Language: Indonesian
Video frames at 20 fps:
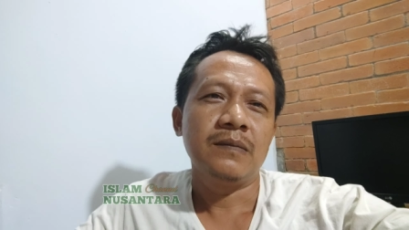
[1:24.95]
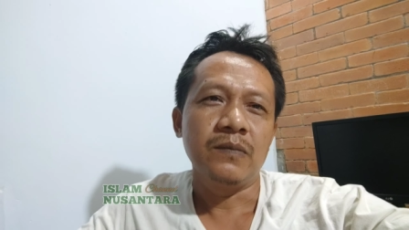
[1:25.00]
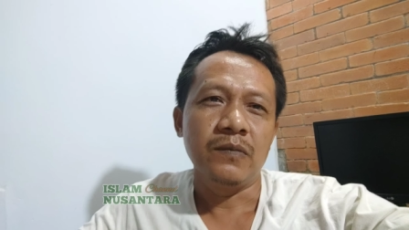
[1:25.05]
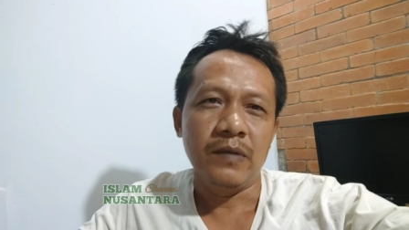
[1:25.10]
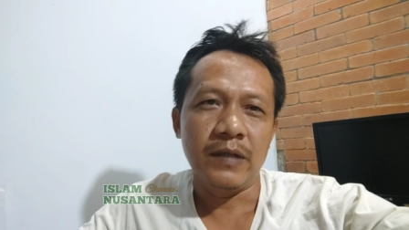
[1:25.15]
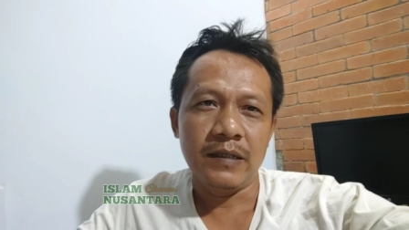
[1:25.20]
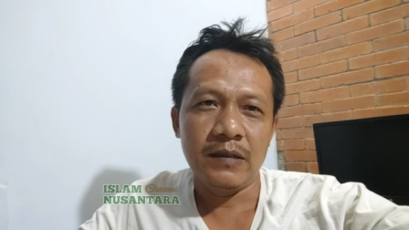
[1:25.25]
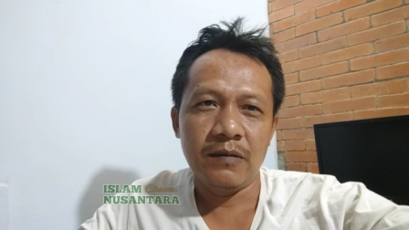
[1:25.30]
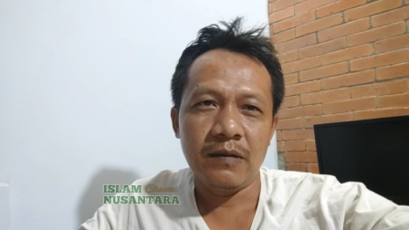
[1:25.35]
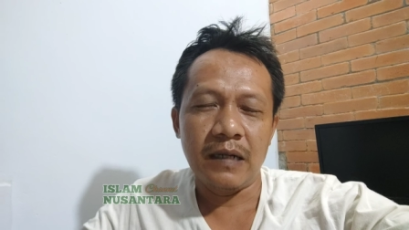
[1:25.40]

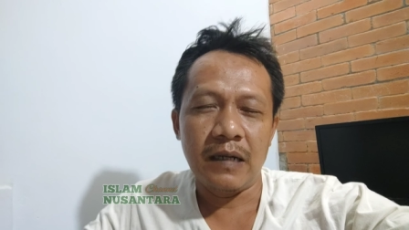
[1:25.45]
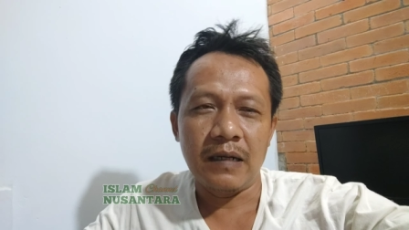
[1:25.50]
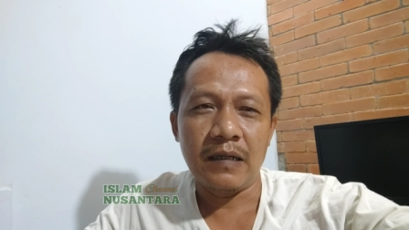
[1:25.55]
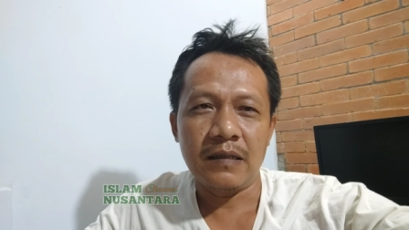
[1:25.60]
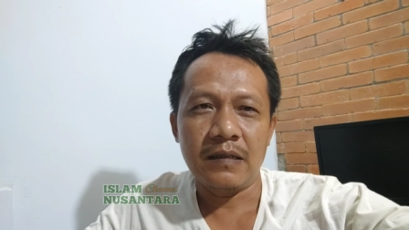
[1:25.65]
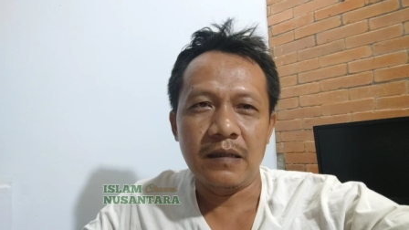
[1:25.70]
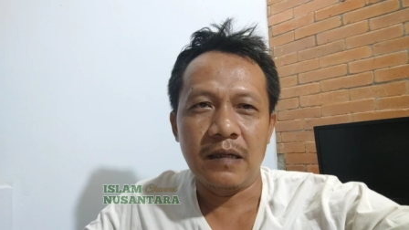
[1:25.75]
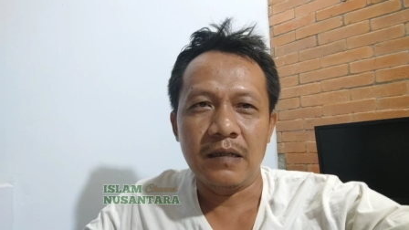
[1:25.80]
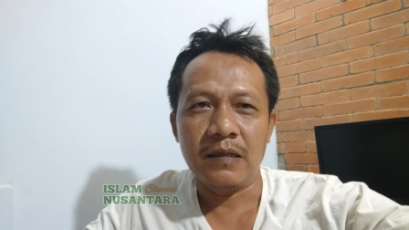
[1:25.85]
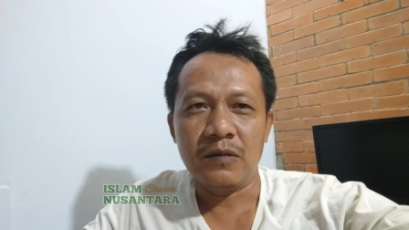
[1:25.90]
mungkin kurang
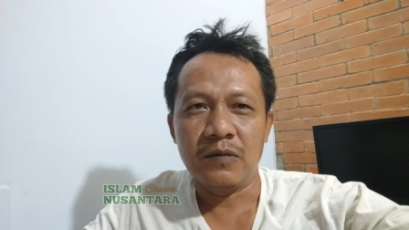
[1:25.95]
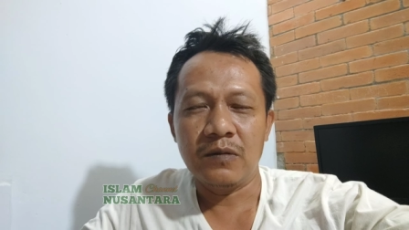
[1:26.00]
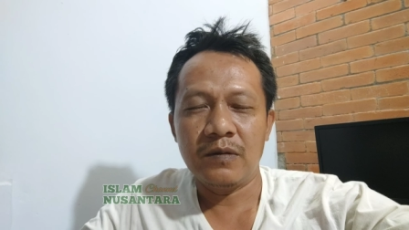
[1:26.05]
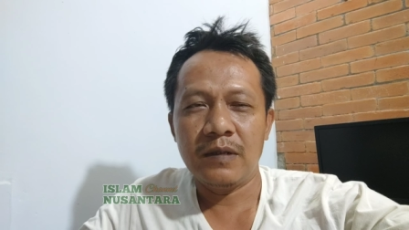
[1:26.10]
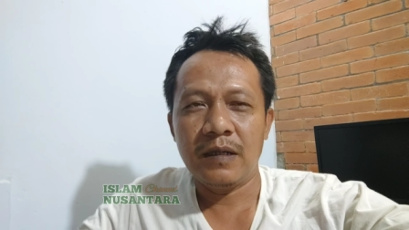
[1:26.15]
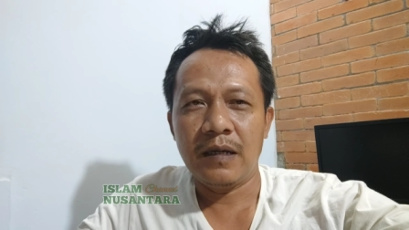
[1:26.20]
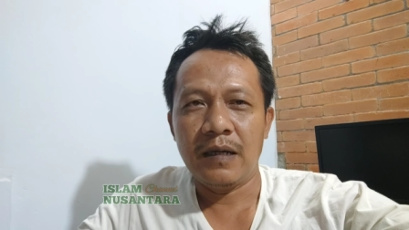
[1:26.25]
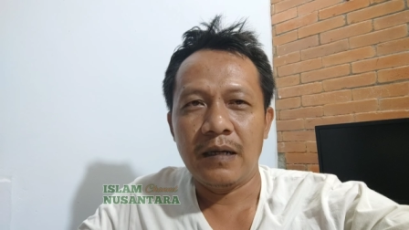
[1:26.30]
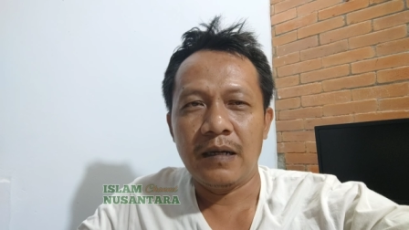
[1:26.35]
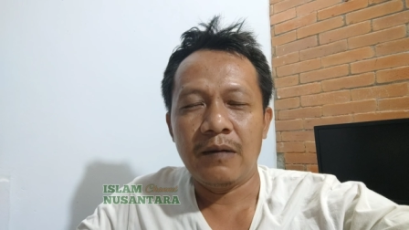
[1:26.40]
kerjaan
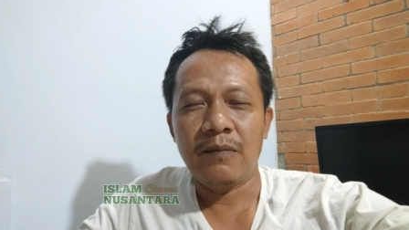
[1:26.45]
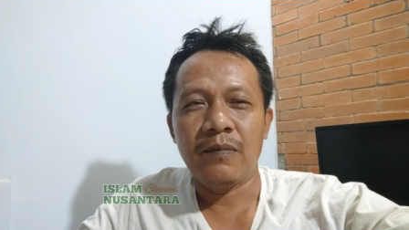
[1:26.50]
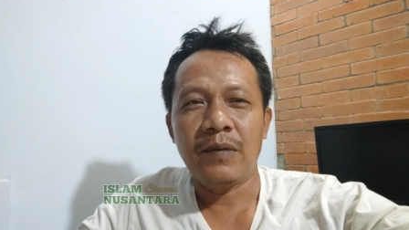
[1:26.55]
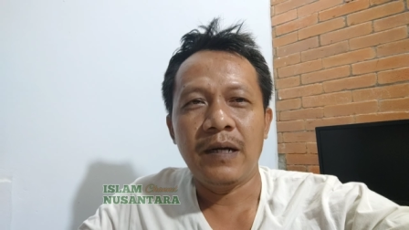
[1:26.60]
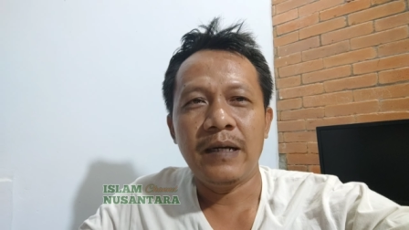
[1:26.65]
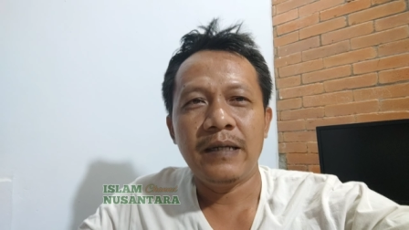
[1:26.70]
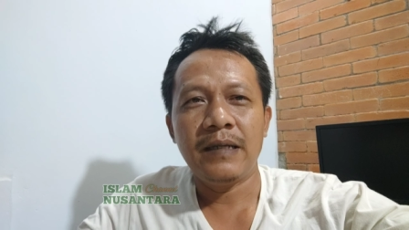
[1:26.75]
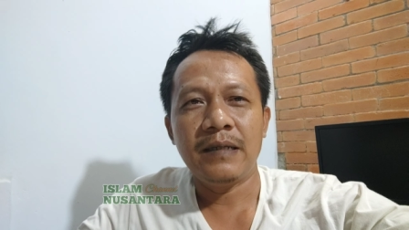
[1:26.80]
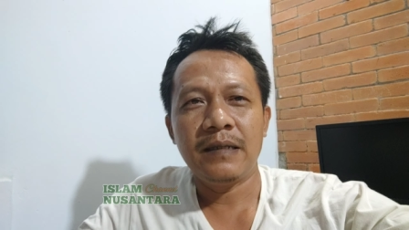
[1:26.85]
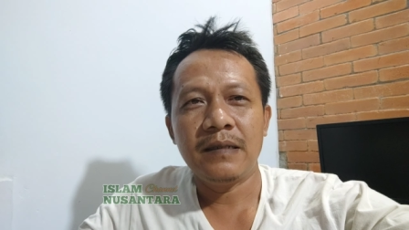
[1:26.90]
juga,
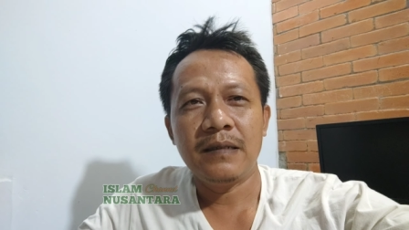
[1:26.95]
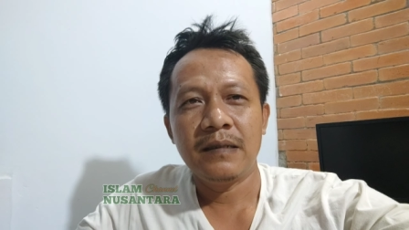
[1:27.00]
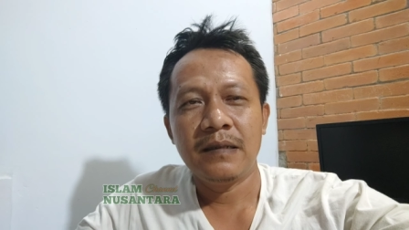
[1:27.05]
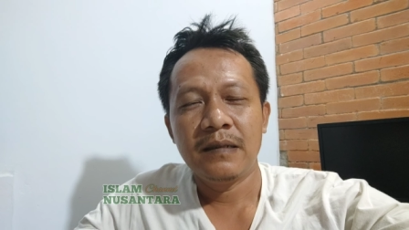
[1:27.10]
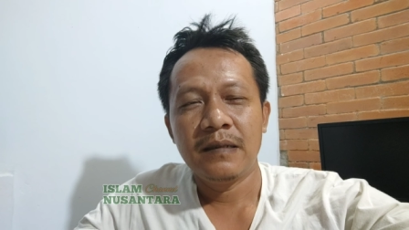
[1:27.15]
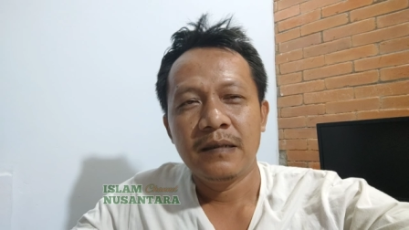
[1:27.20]
ngapain